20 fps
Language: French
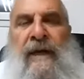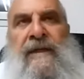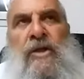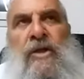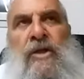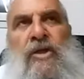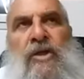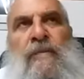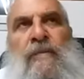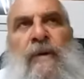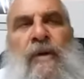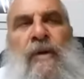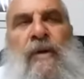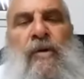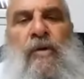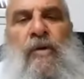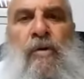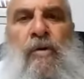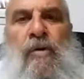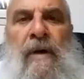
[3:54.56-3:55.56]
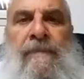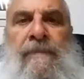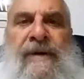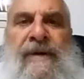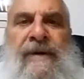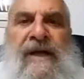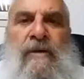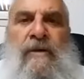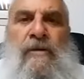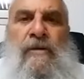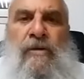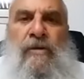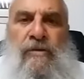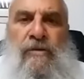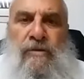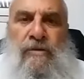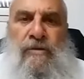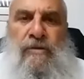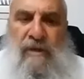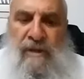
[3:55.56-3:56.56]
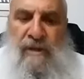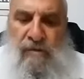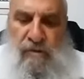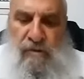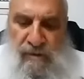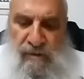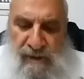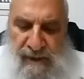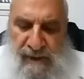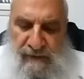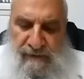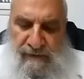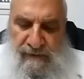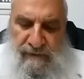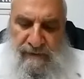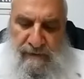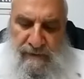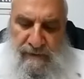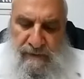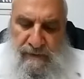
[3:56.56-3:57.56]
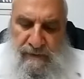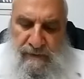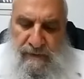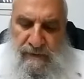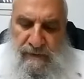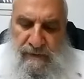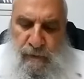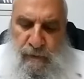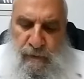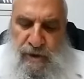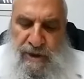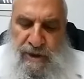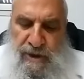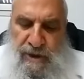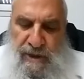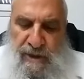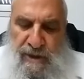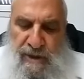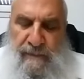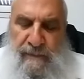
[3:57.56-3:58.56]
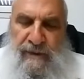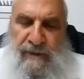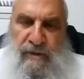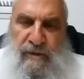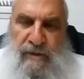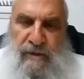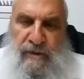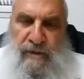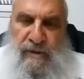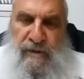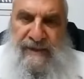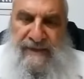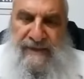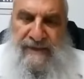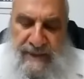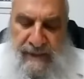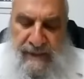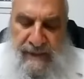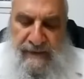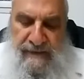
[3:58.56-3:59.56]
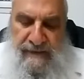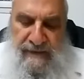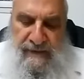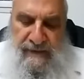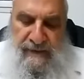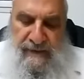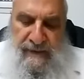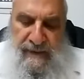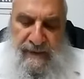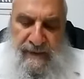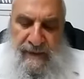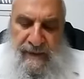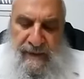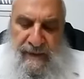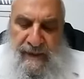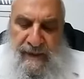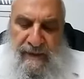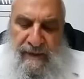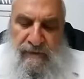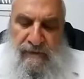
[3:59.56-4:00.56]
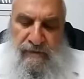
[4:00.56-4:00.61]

Akadosh Baruch après le don de la Torah, mon cher abénou nous rappelle cela. Il